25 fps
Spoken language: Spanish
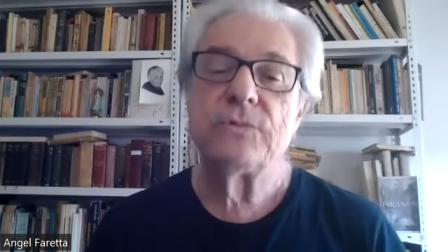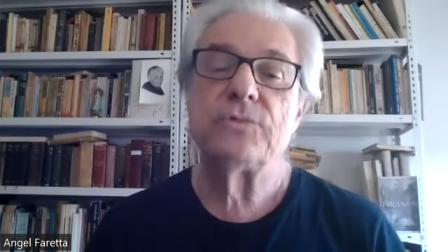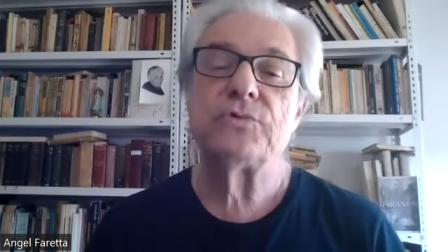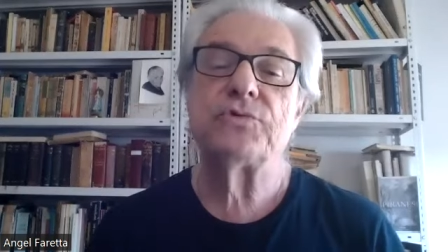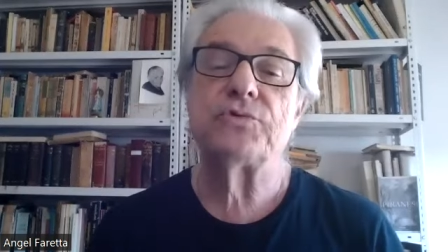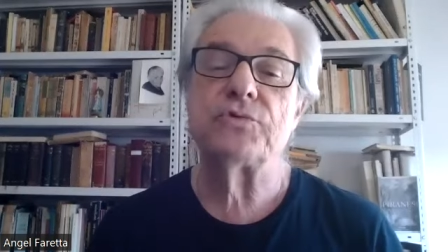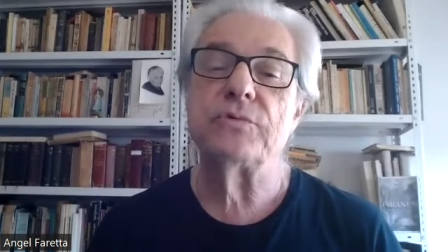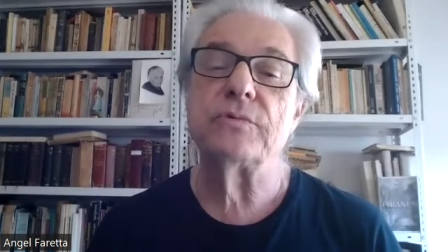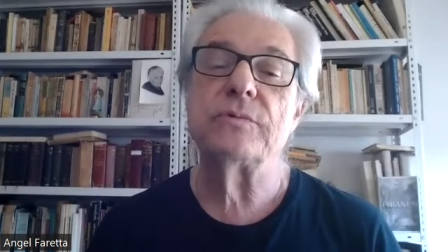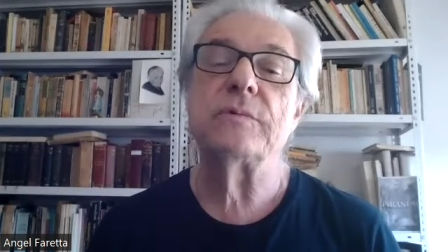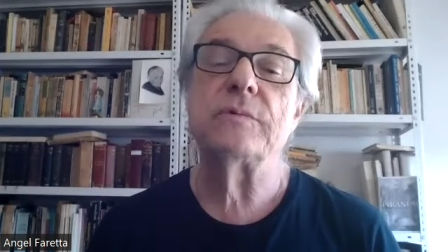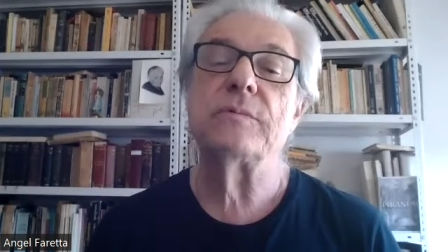
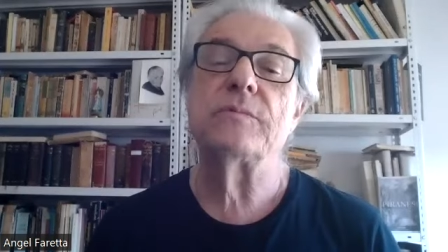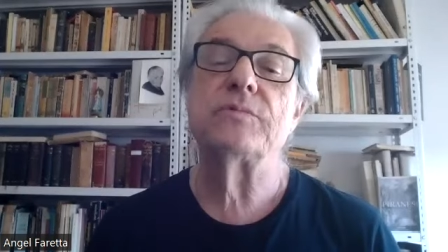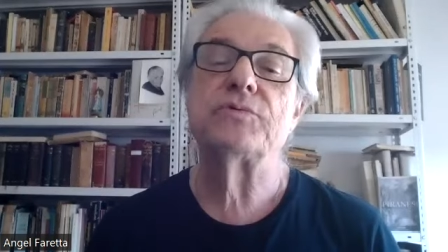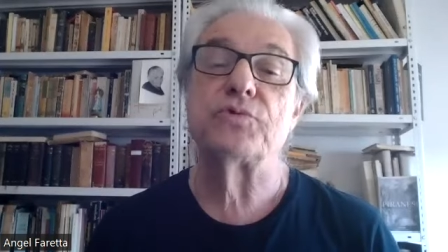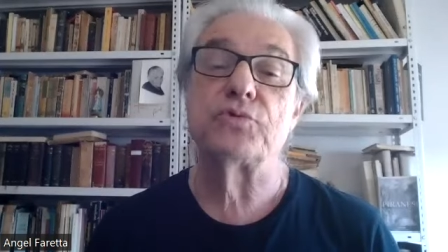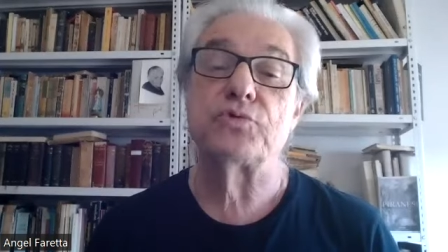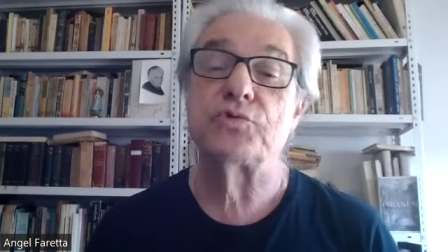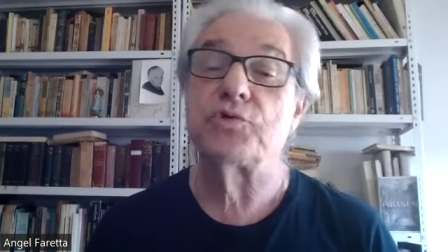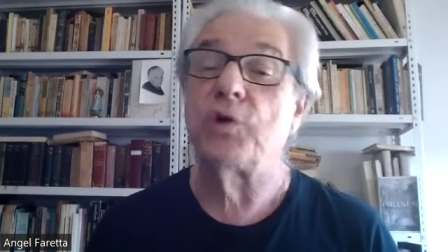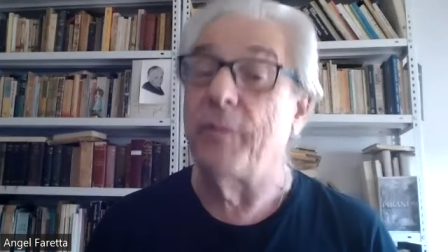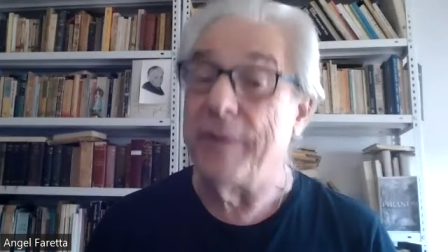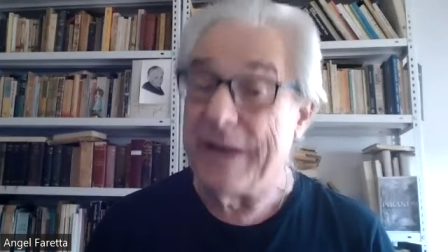
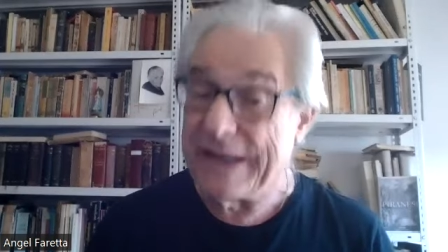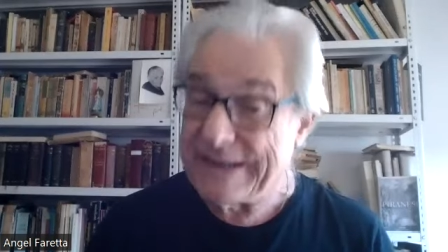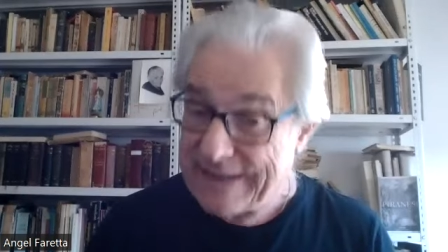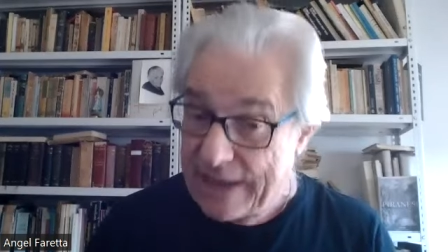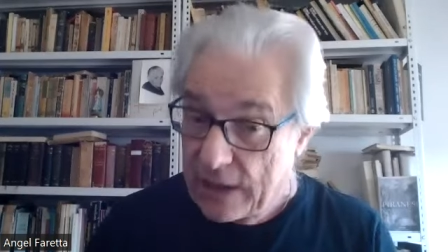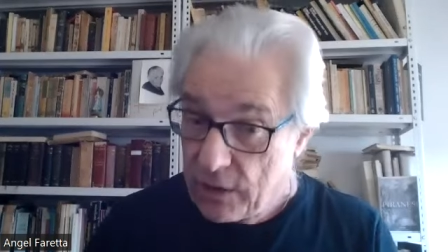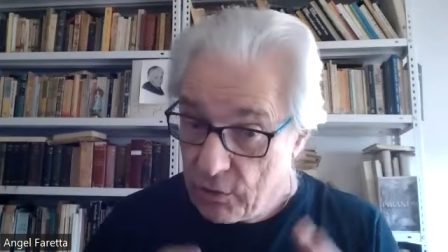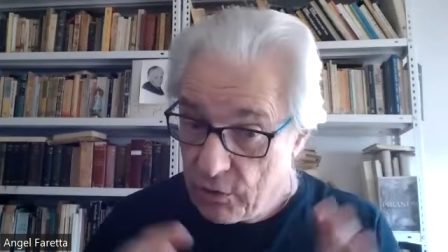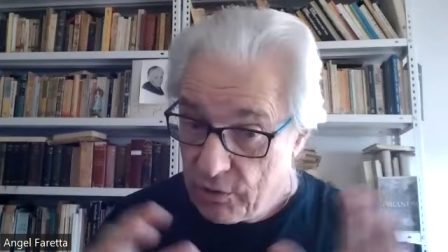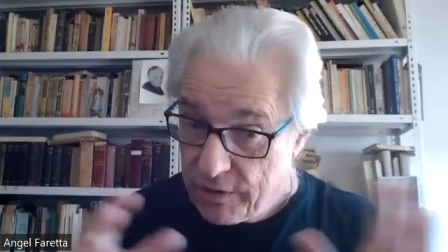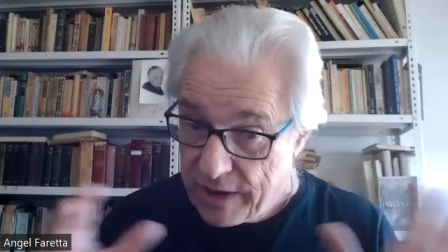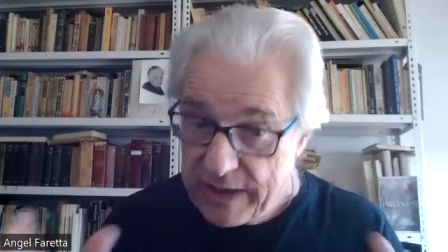sus obras
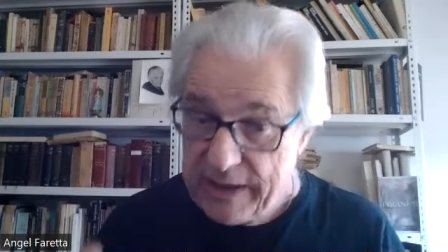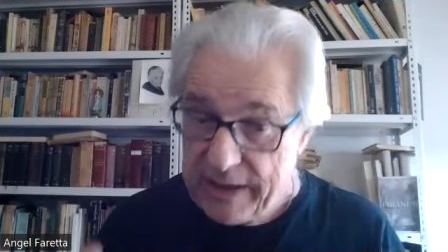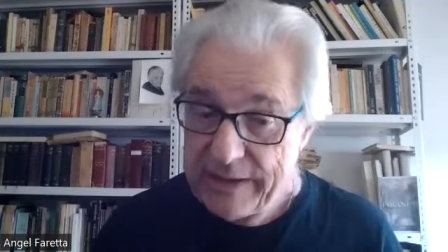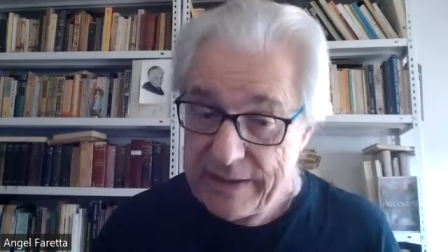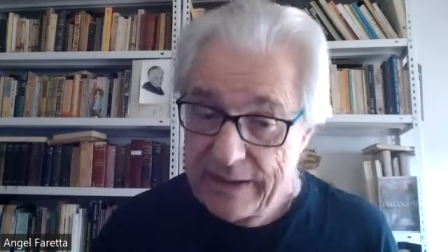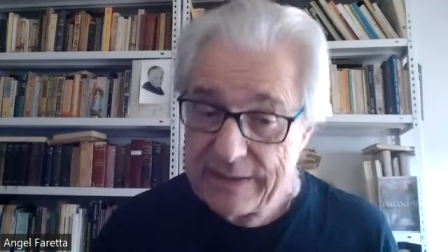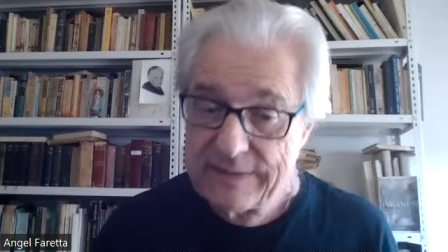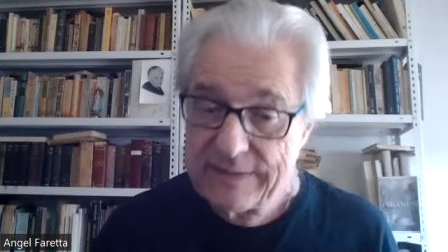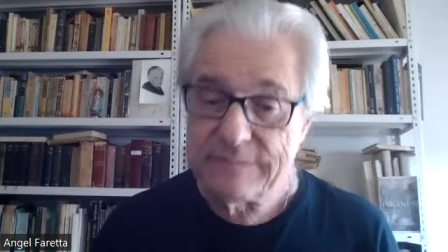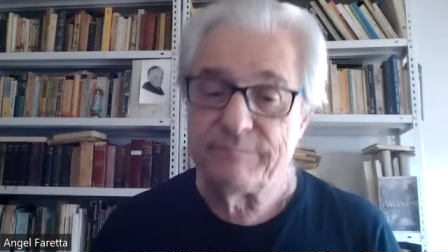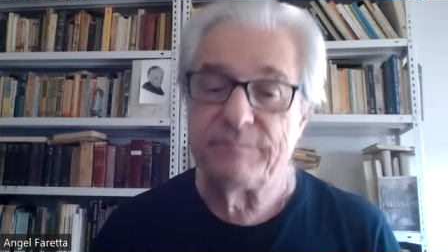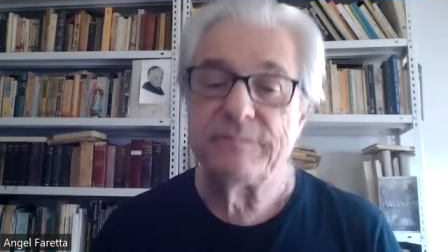
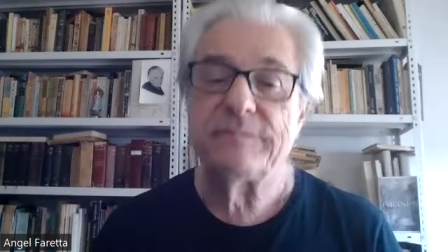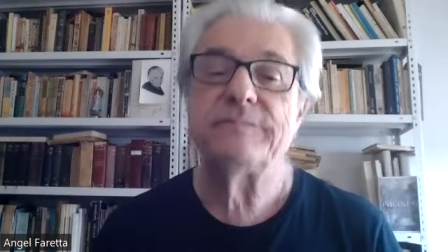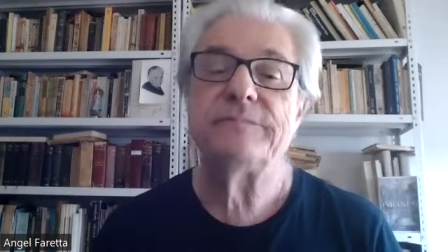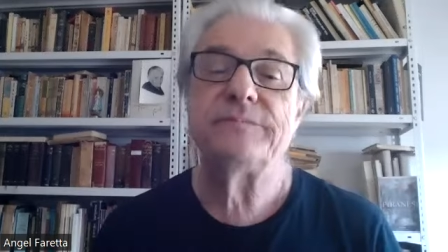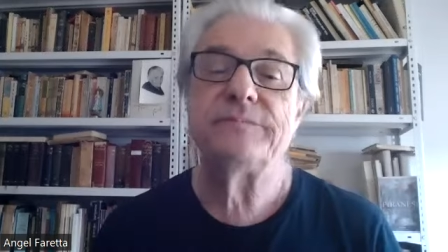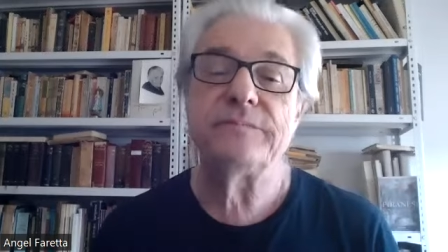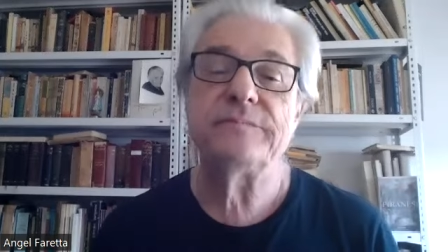escogidas,